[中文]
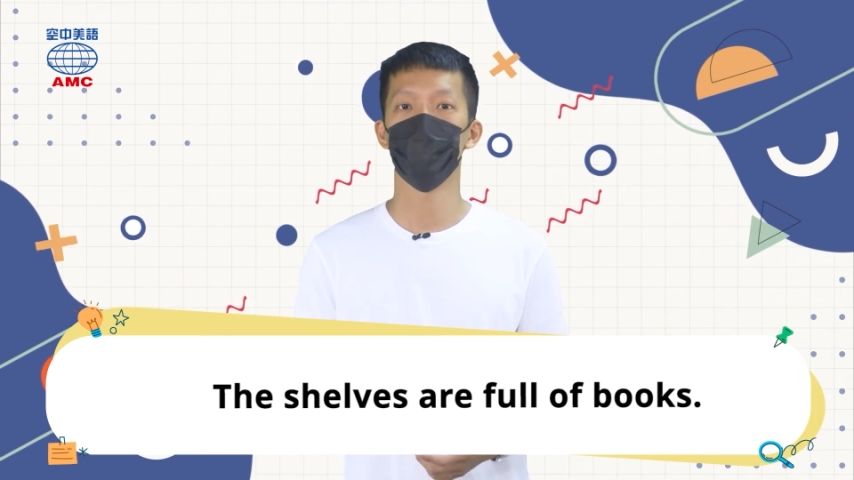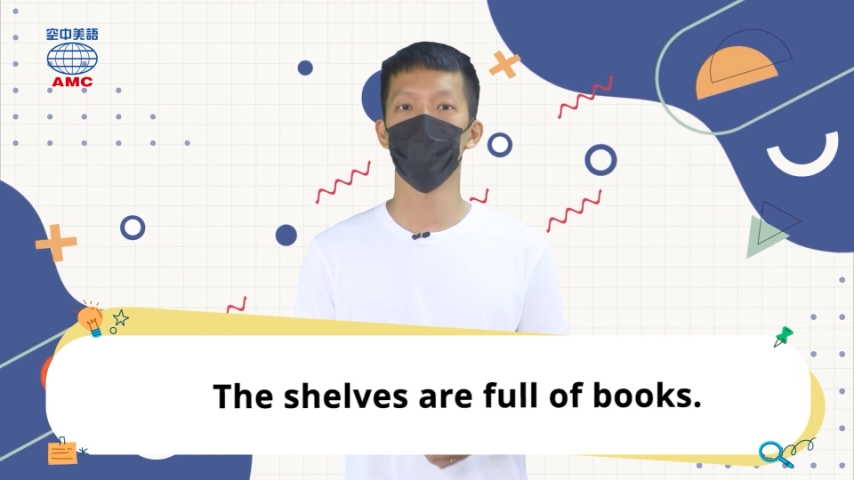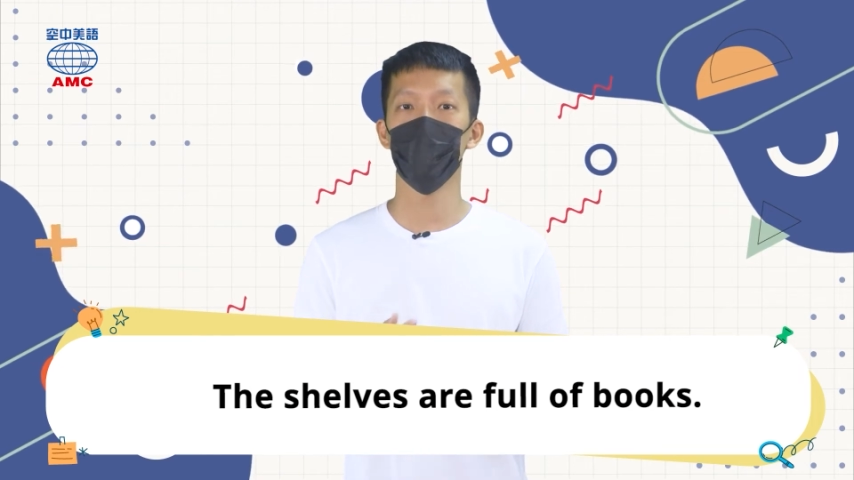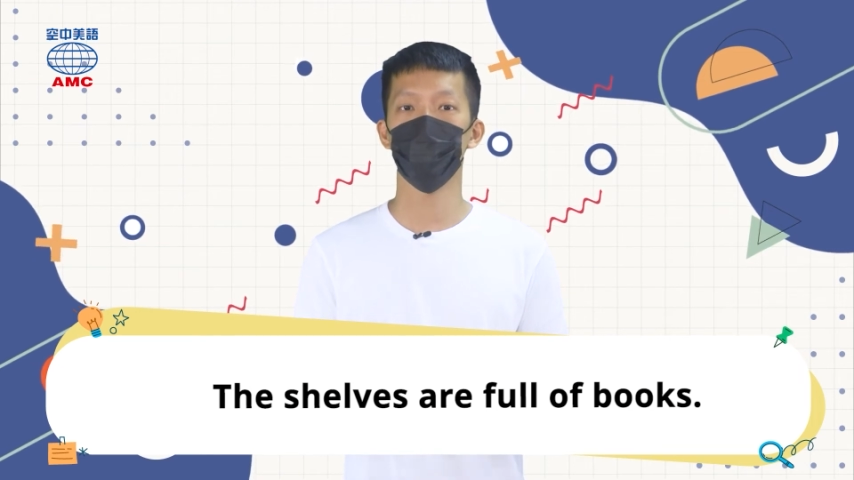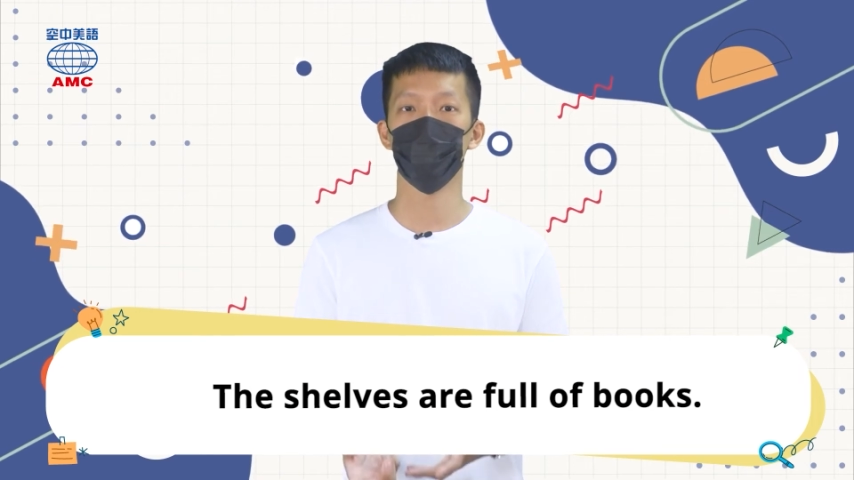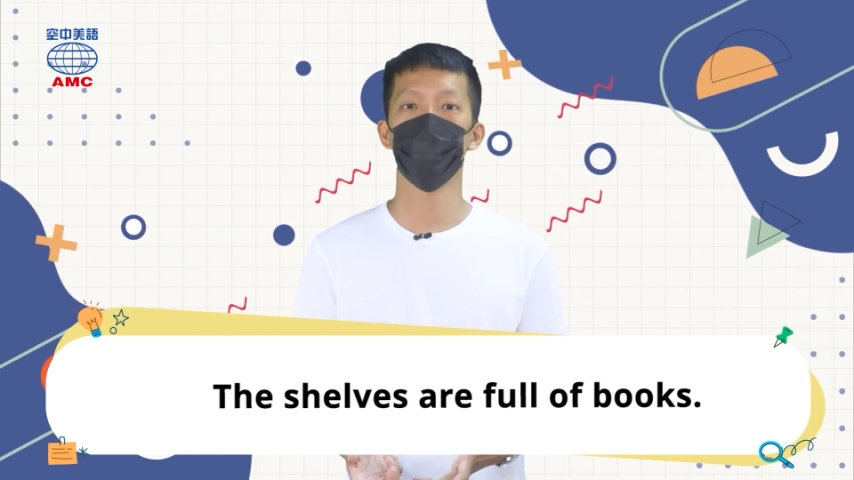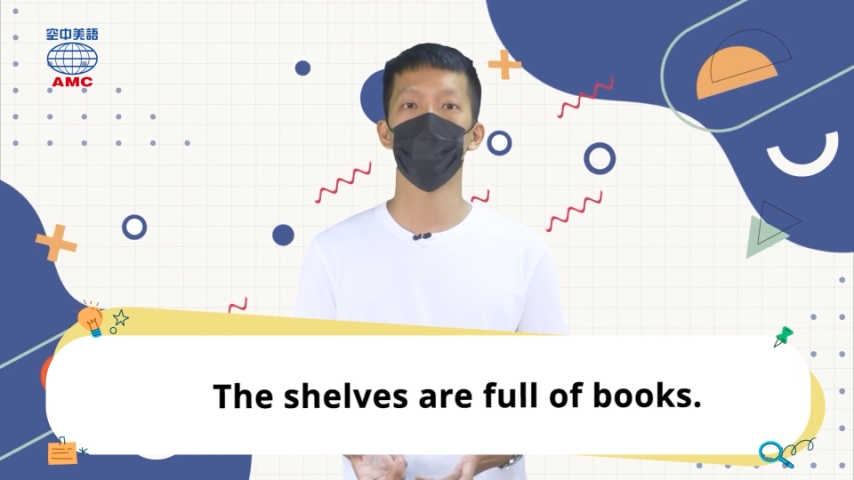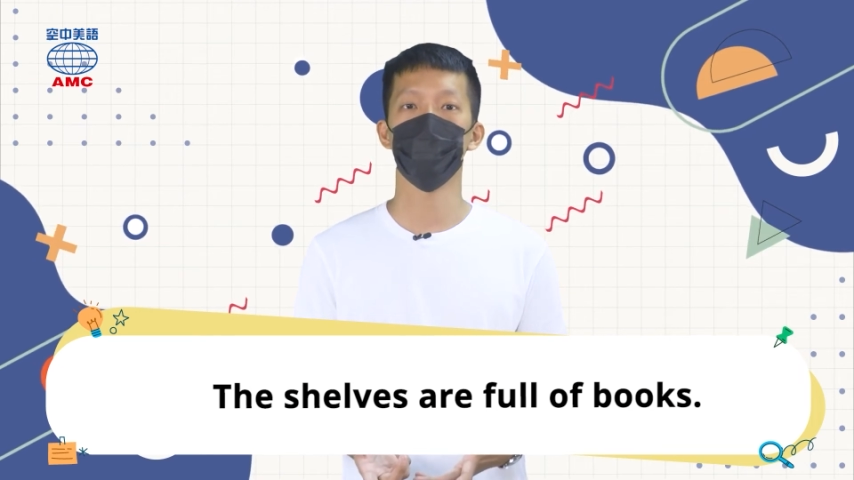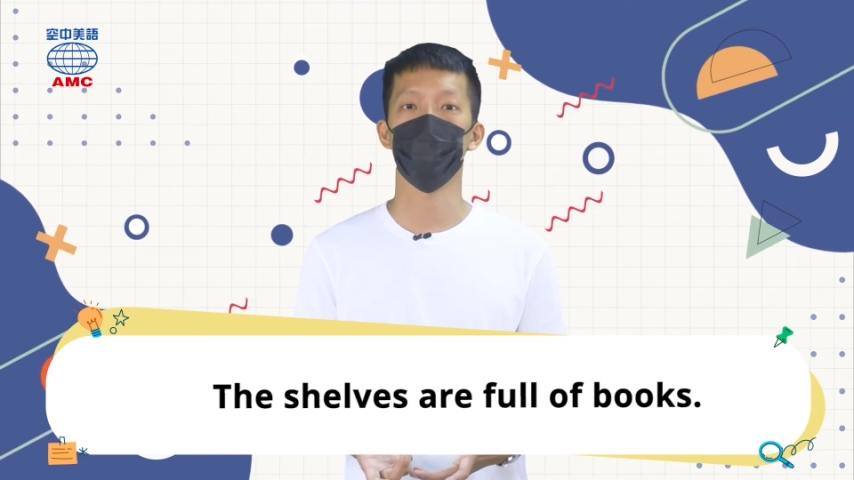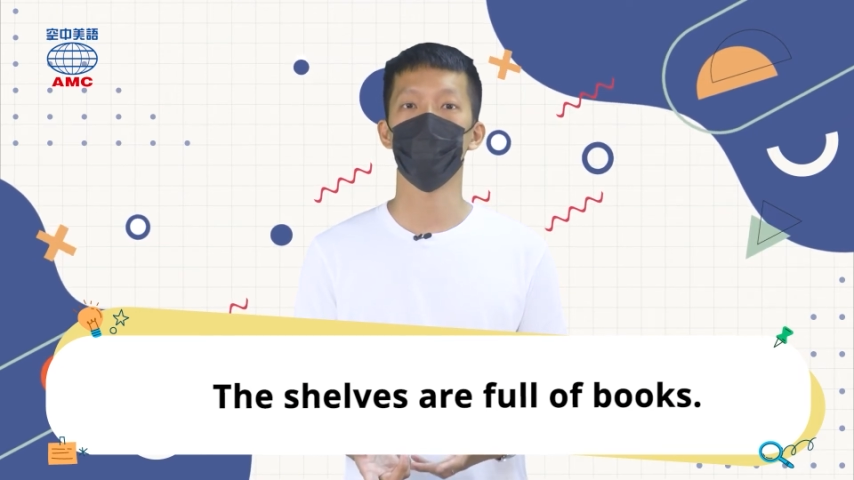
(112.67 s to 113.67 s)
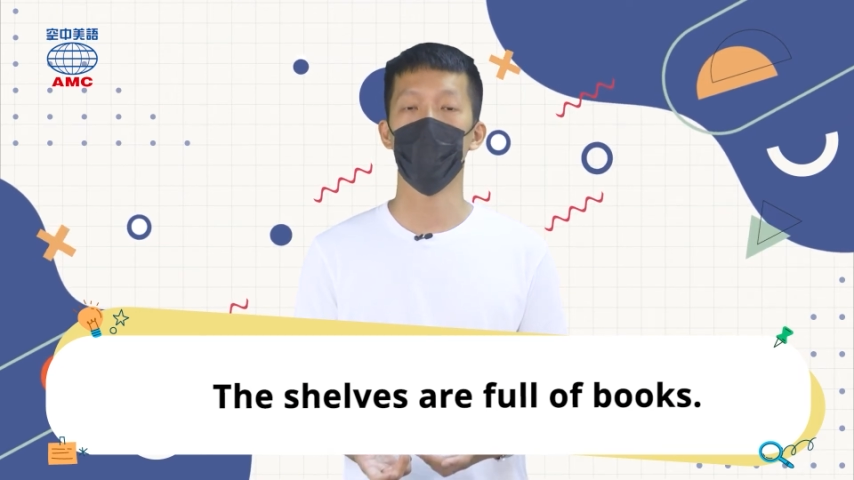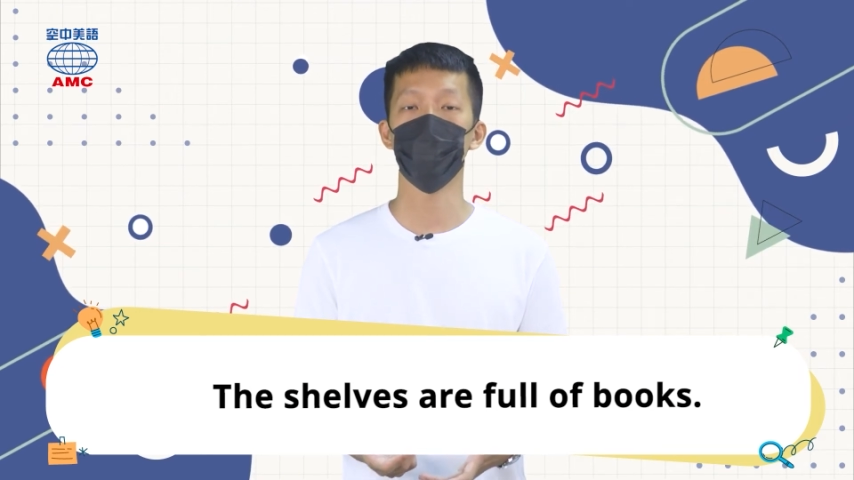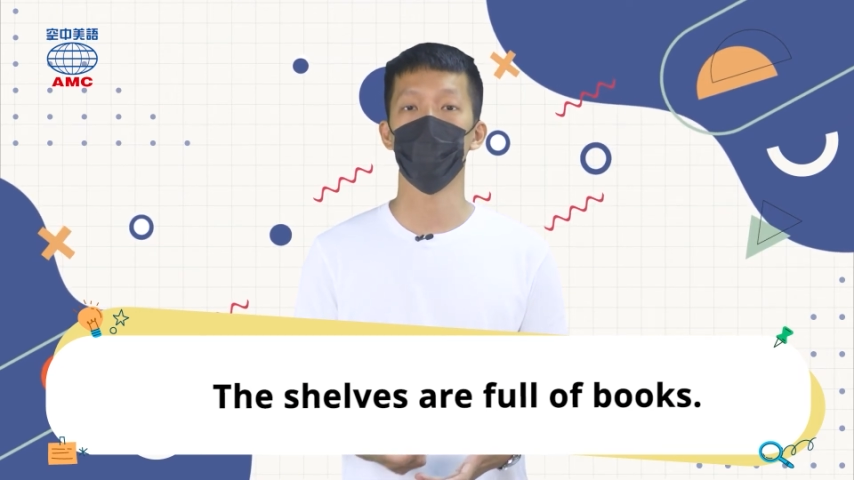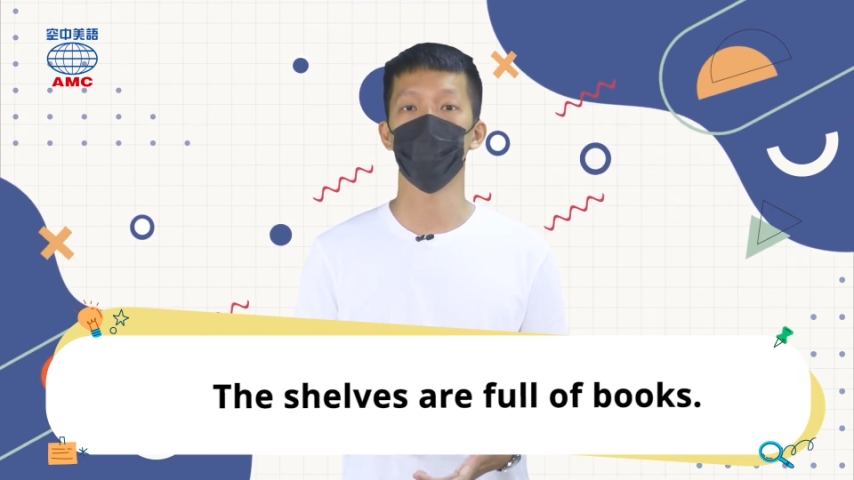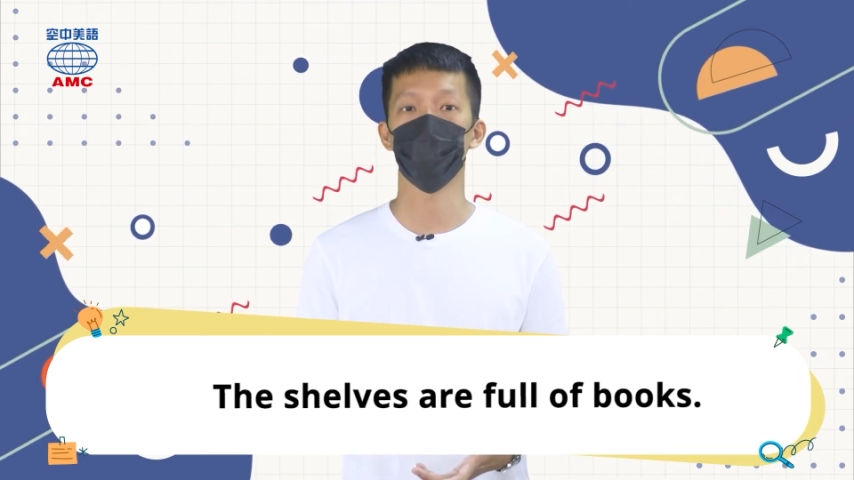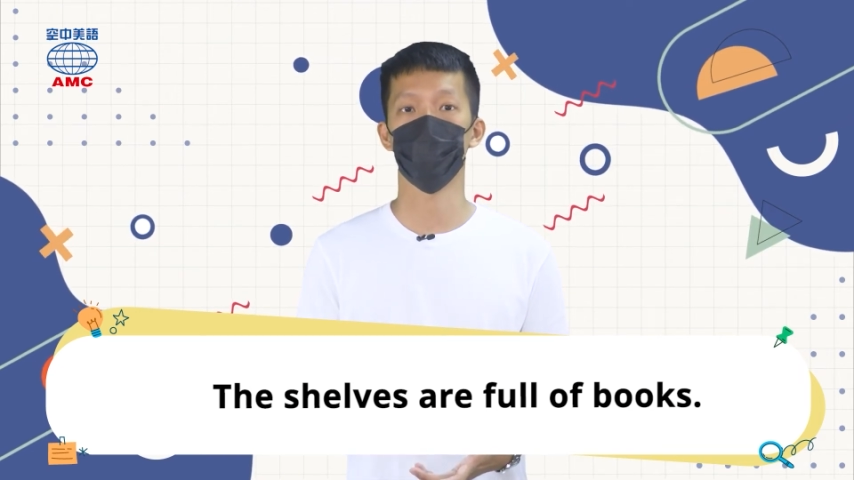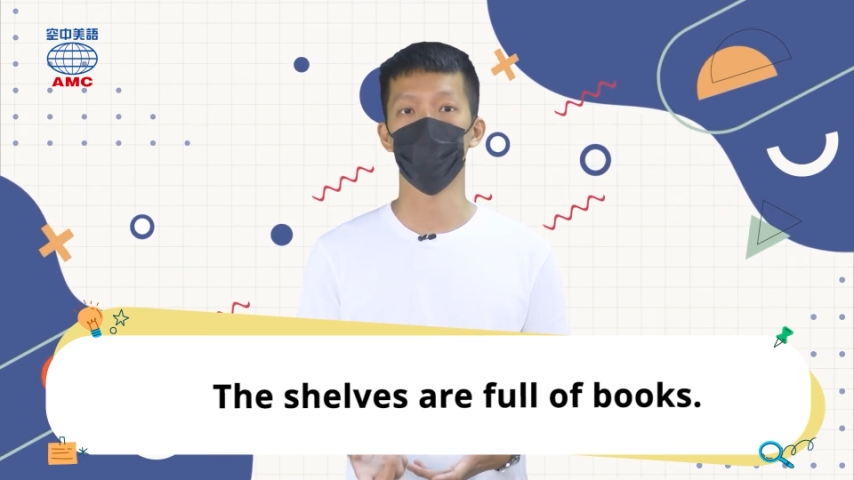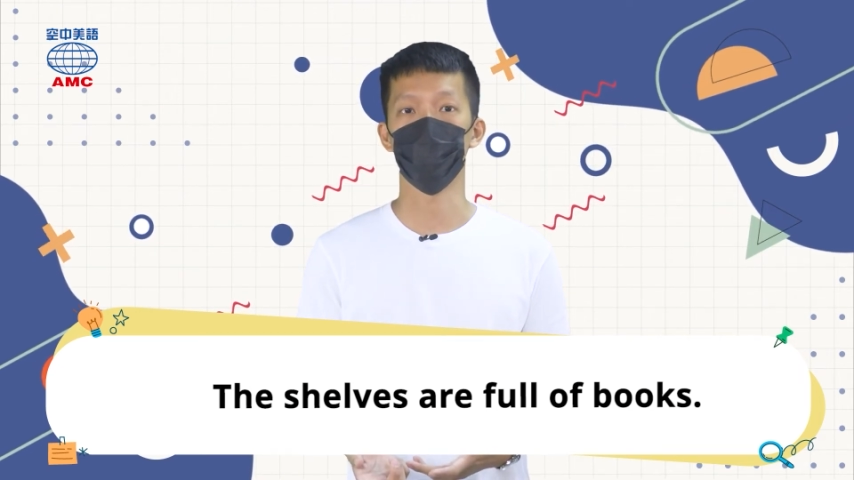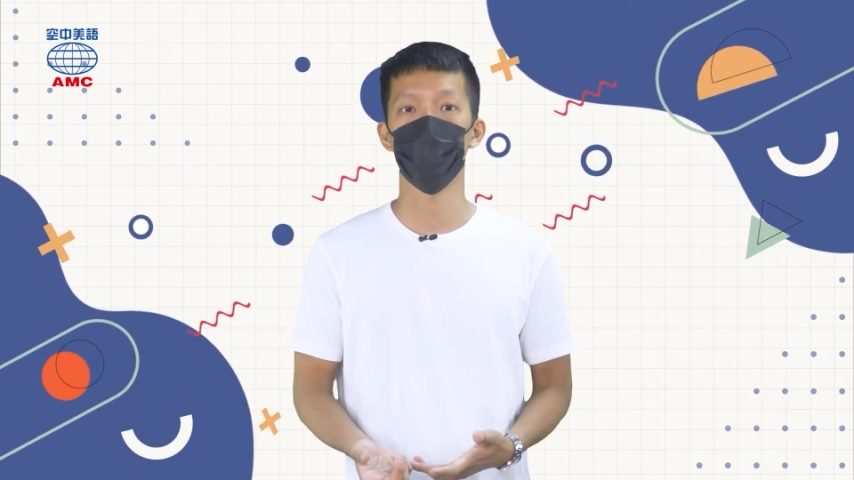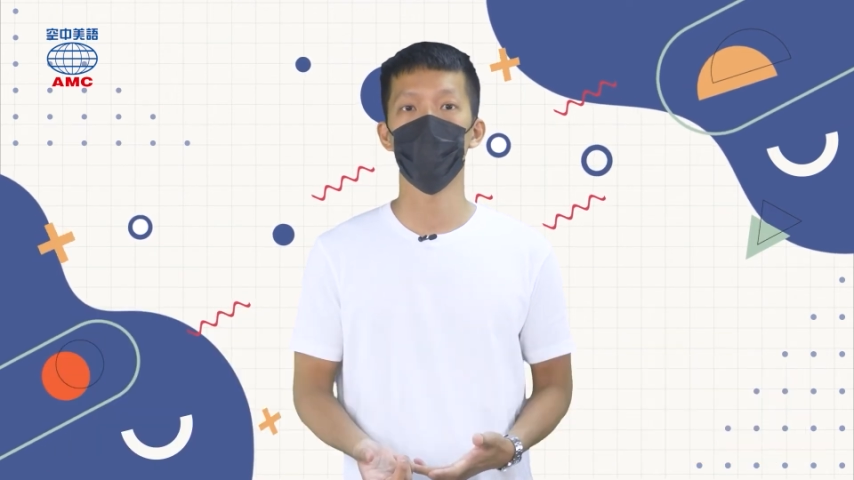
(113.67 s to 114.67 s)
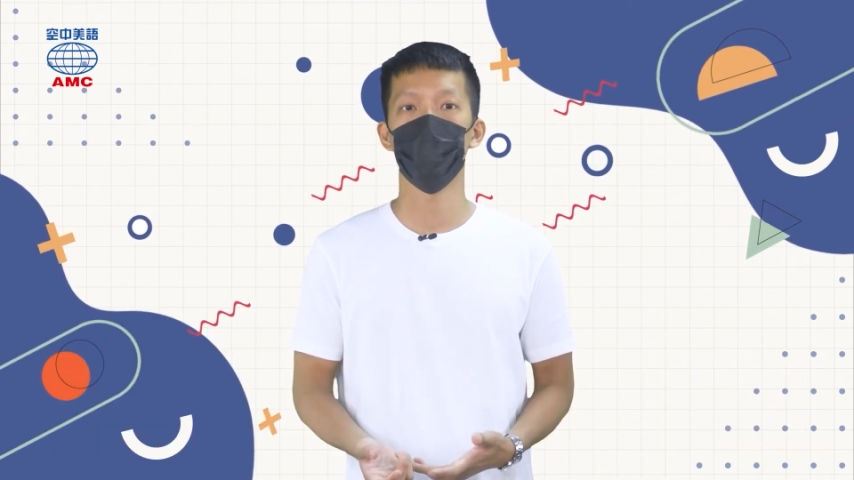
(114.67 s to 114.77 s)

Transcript: 架子上呢摆满了书。